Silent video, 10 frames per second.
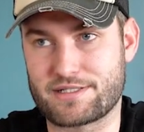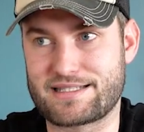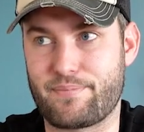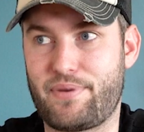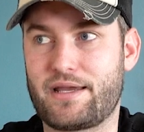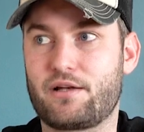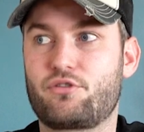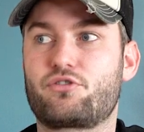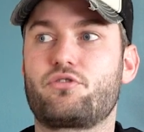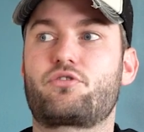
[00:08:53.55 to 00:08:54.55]
c'est pas
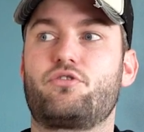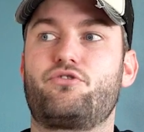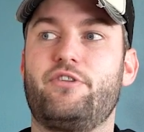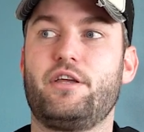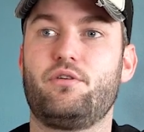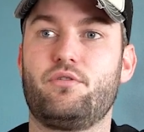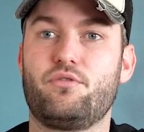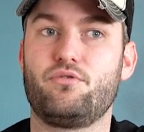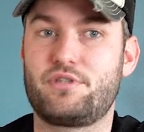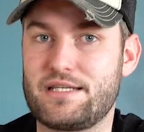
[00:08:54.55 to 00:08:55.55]
quelque chose que je vais
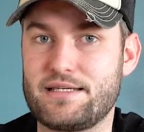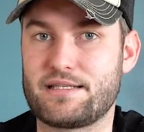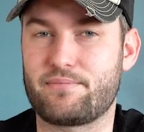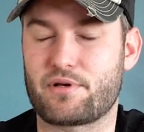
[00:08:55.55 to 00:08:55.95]
utiliser.